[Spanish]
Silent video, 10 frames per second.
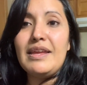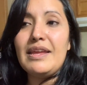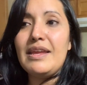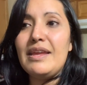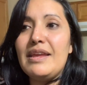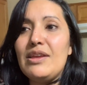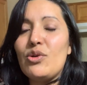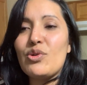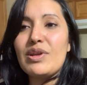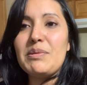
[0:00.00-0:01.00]
y
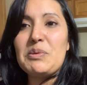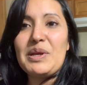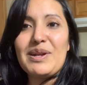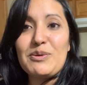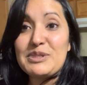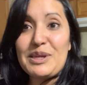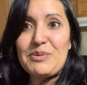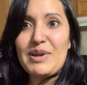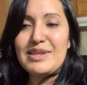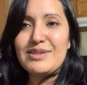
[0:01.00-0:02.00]
yo creo que me voy a
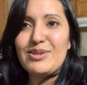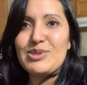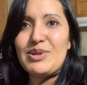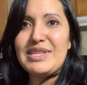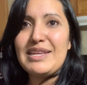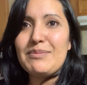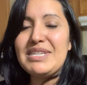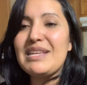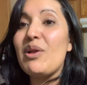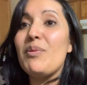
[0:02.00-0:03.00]
acostar unas dos horitas
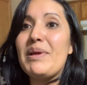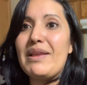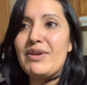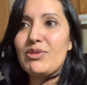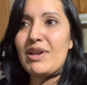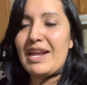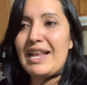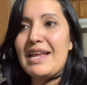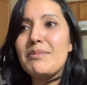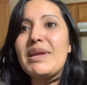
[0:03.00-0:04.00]
más y luego me levanto a
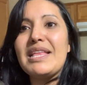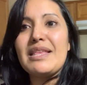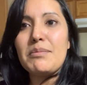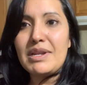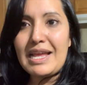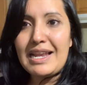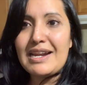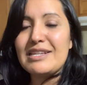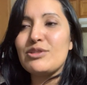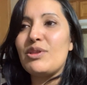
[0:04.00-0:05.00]
arreglarme y a terminar el
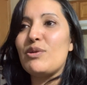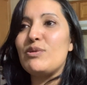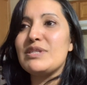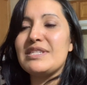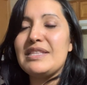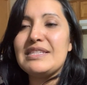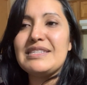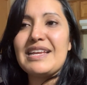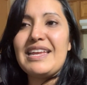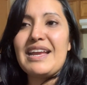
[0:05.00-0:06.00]
resto de cosas antes
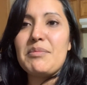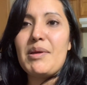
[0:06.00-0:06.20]
de que llegue mi